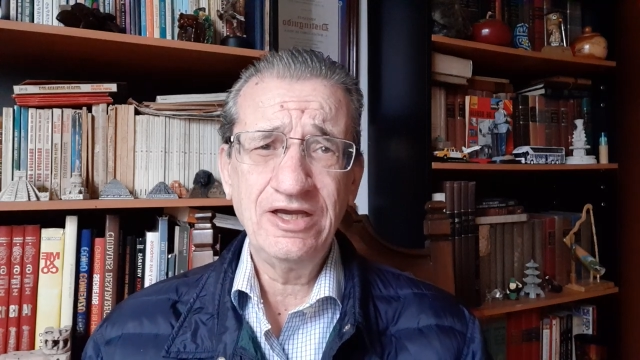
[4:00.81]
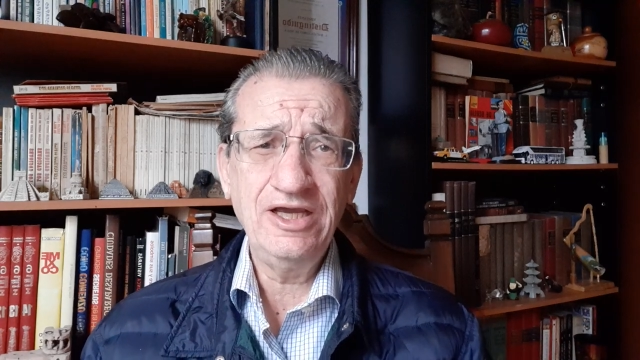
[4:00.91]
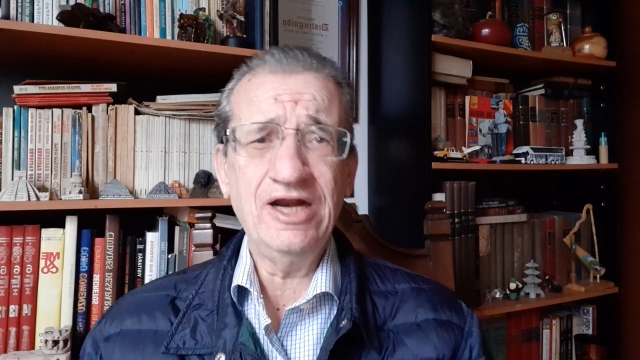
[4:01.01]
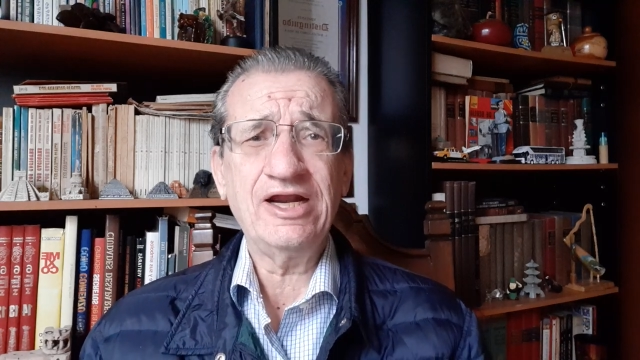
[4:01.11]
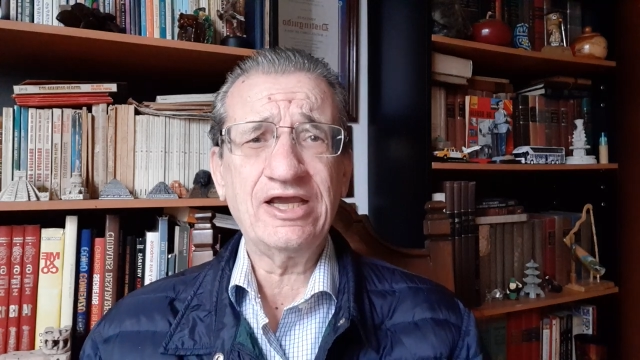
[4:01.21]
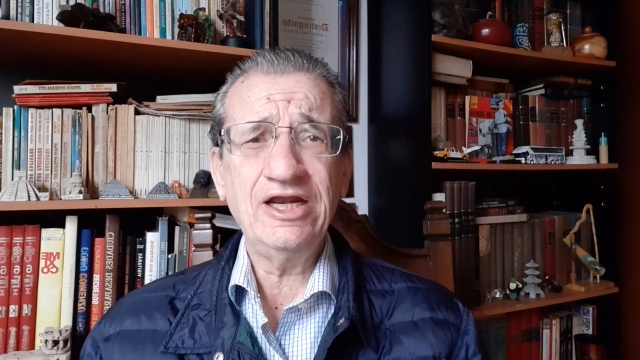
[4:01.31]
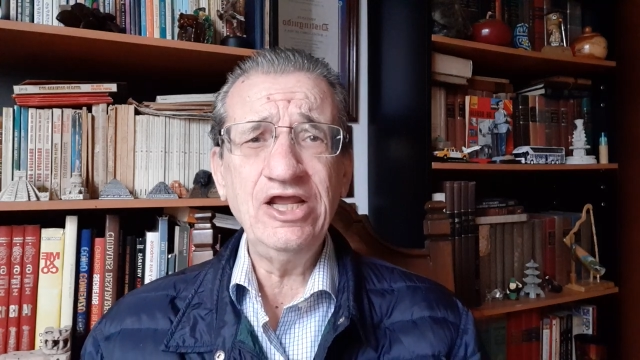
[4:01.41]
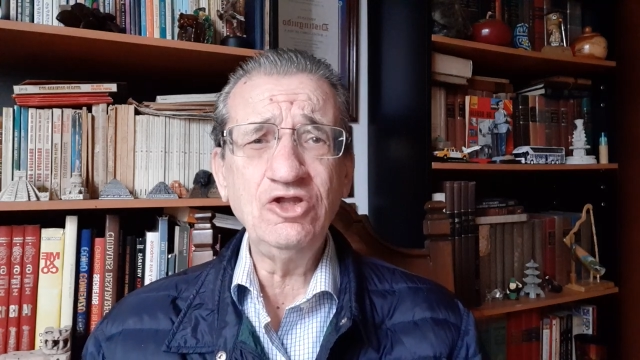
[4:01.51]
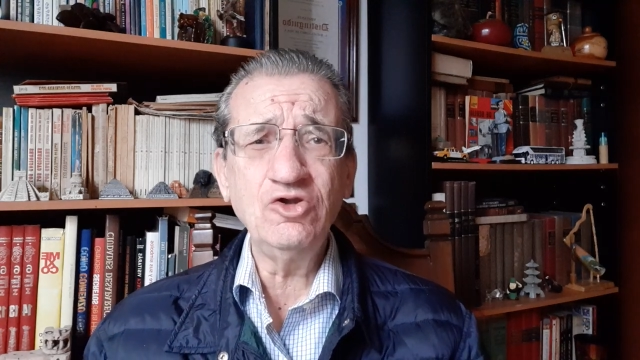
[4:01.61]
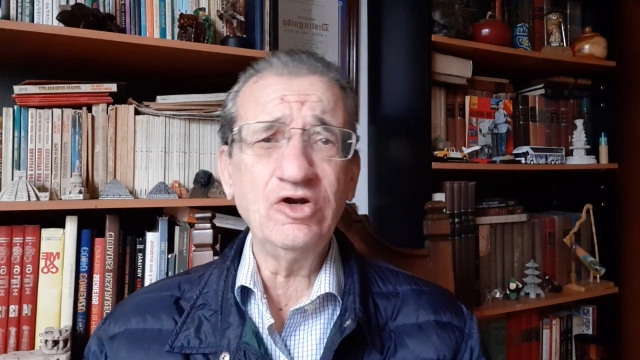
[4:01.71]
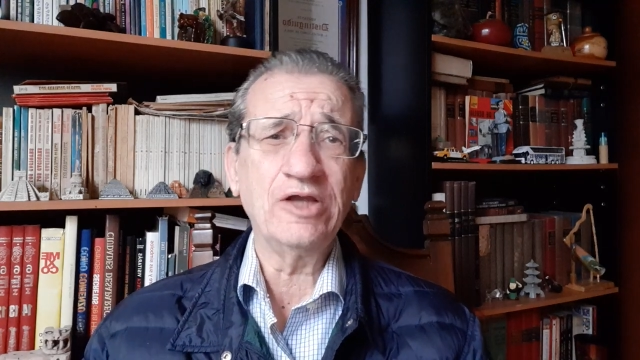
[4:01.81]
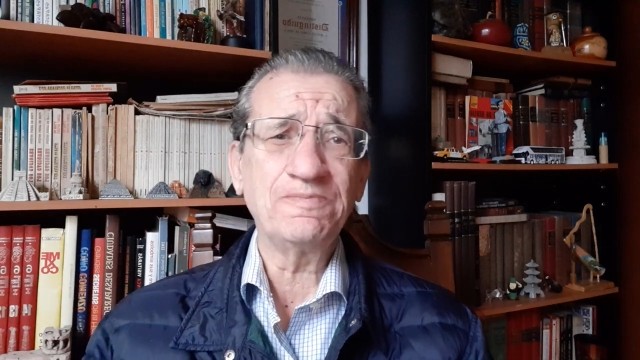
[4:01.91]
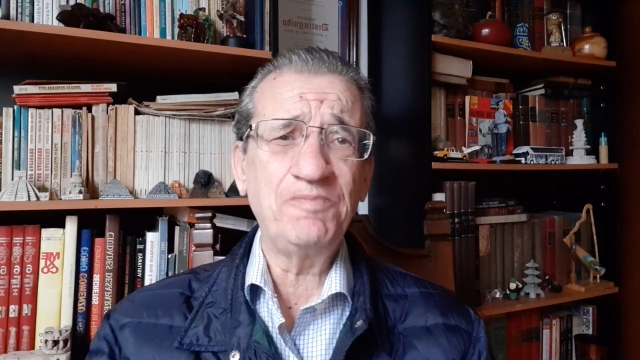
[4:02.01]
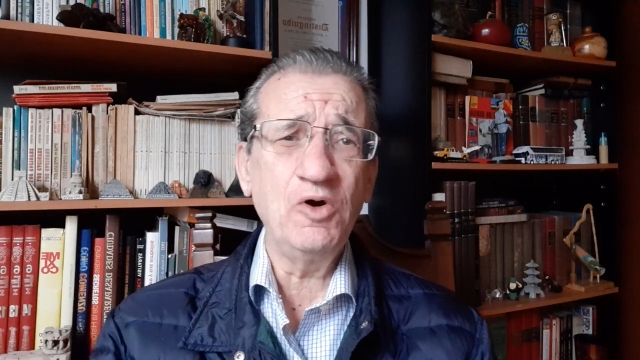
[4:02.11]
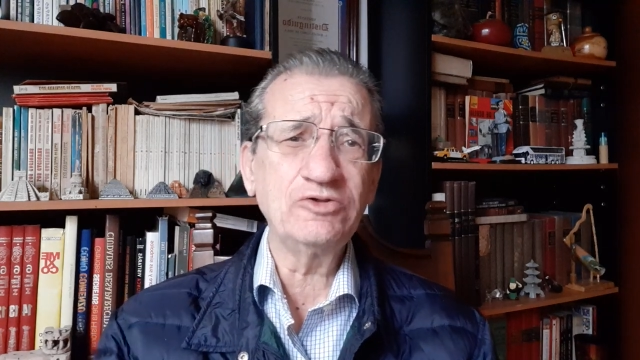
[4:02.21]
Hillary Clinton,
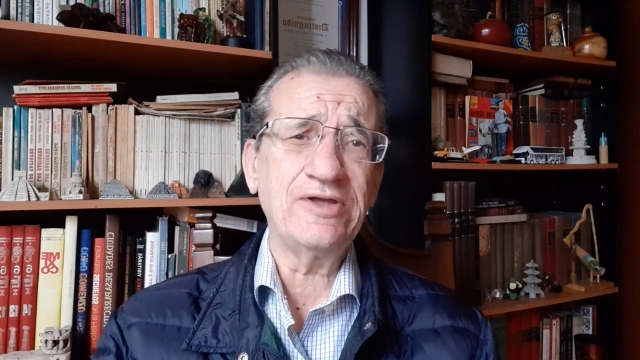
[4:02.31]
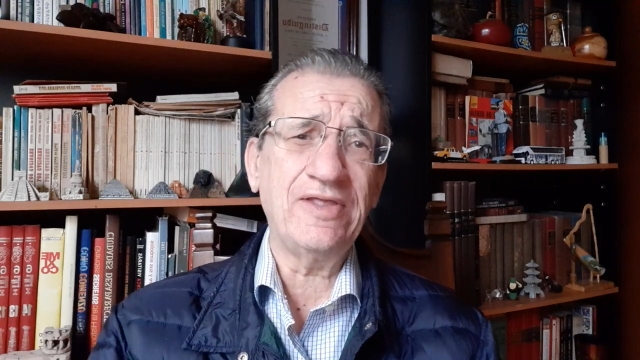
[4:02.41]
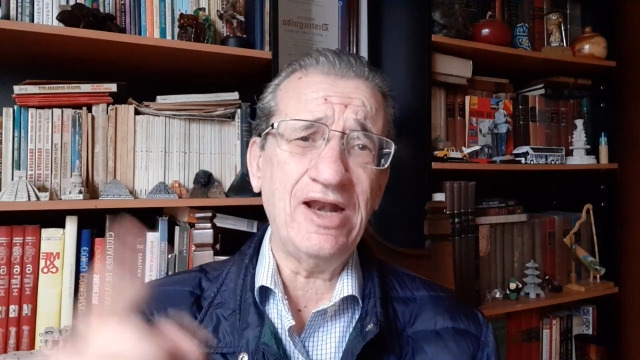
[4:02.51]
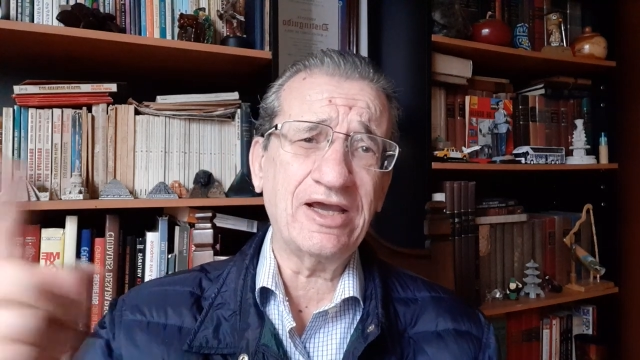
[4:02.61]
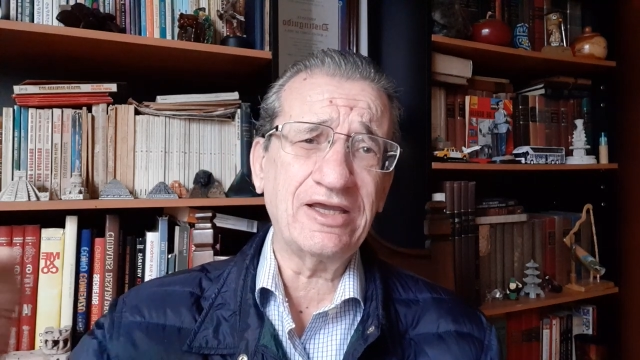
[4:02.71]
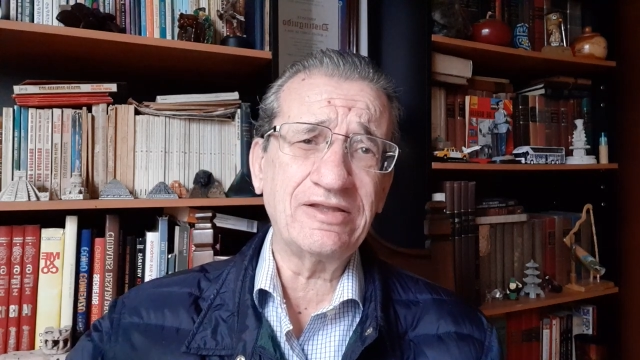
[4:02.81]
esposa de la,